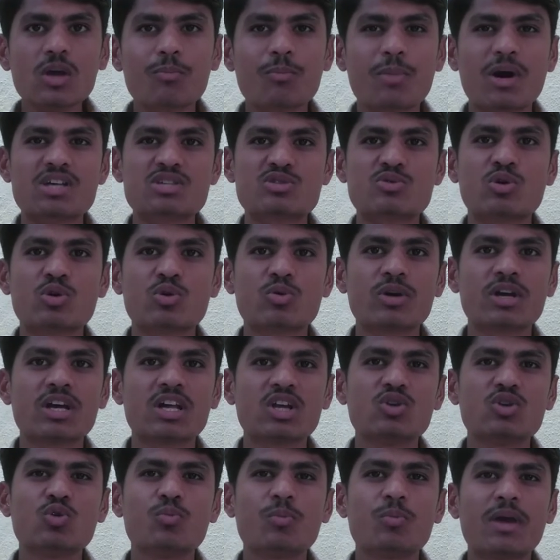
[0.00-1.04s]
पासवर्ड वगैरह
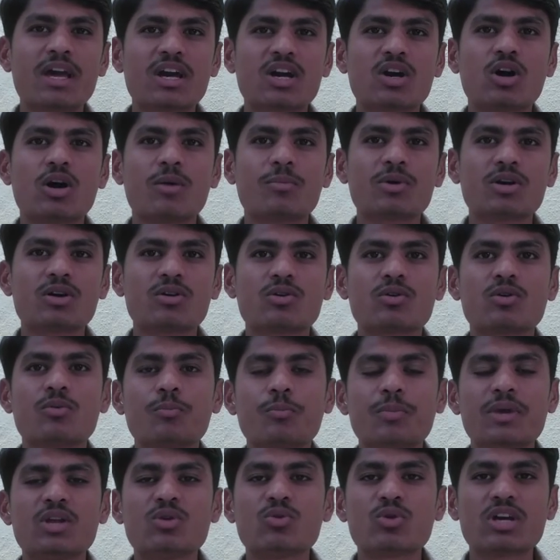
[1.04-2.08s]
यूपीआई का आप
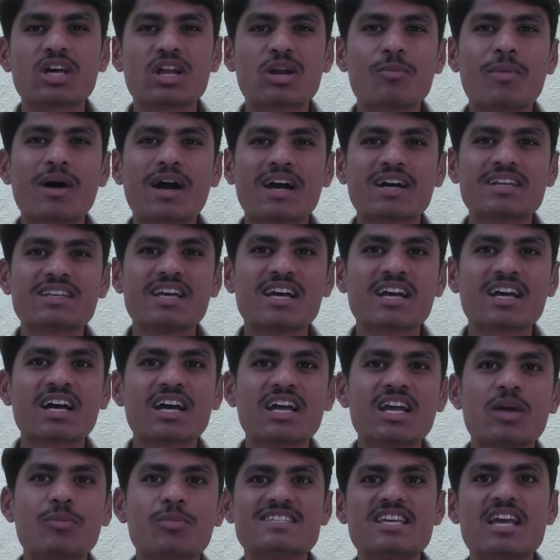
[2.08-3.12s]
पिन वगैरह मांगा जाएगा
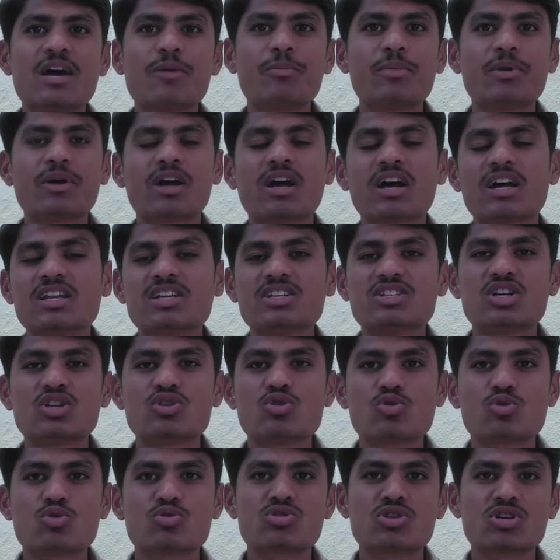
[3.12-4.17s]
ऐसे आपका रिचार्ज
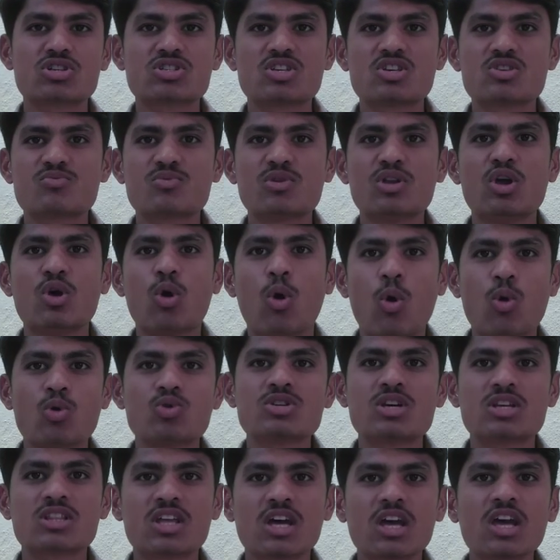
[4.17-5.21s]
जो तो सक्सेसफुली हो
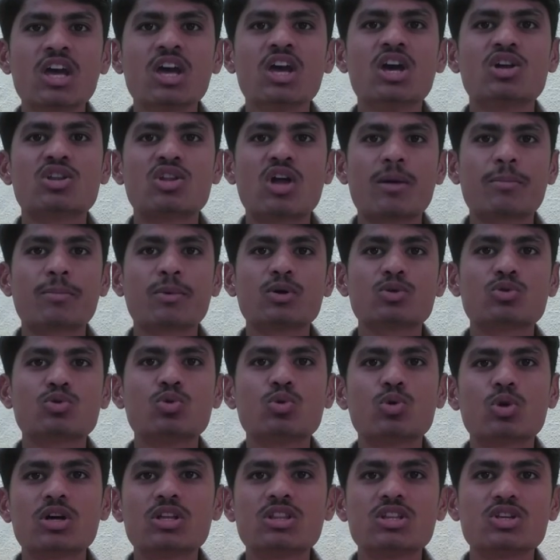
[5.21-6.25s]
जाता है तो आपको
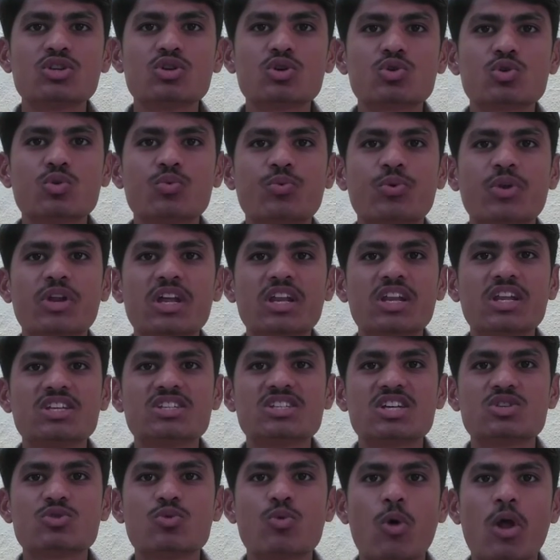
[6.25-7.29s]
तुरंत ही जो तो फ्री
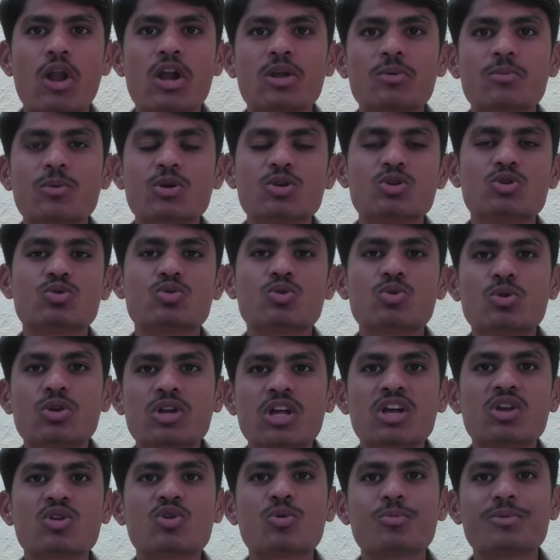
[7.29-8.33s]
रिचार्ज वर्ल्ड में जो तो
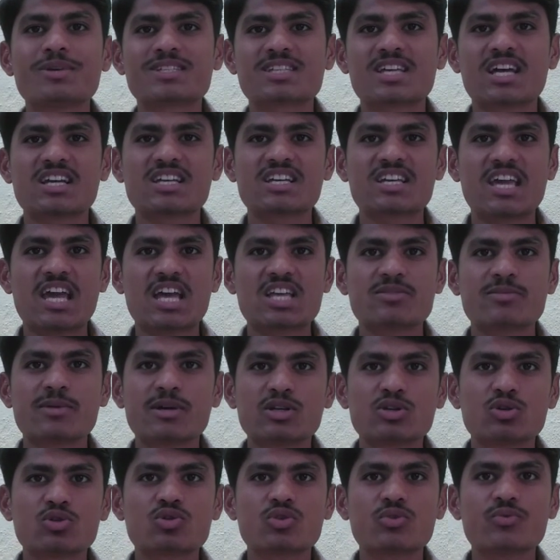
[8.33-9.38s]
टेन रुपीज का कैशबैक
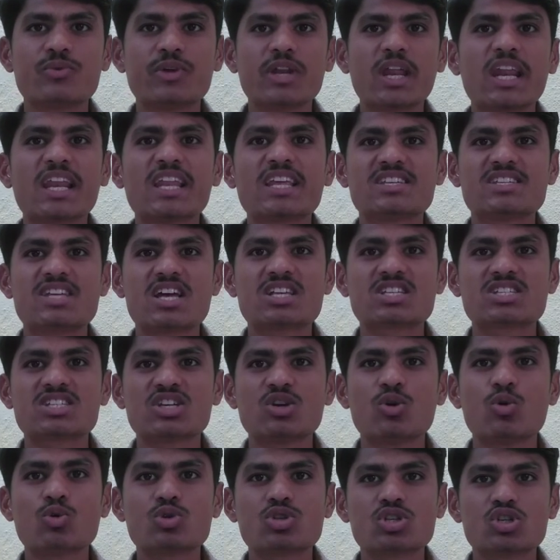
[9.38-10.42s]
जो तो फ्री रिचार्ज की
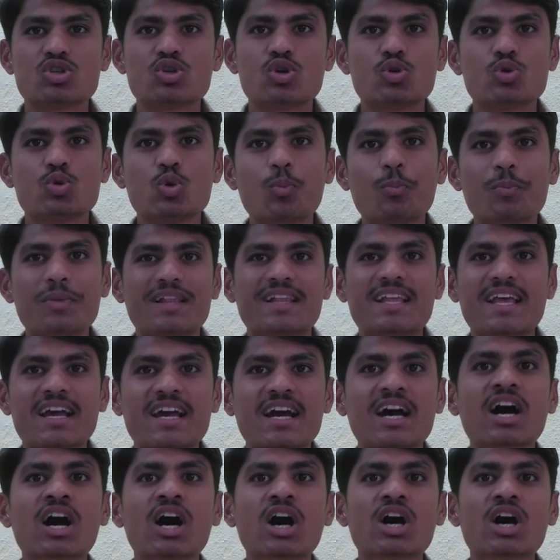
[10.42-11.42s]
ओर से जो है तो मिल जाएगा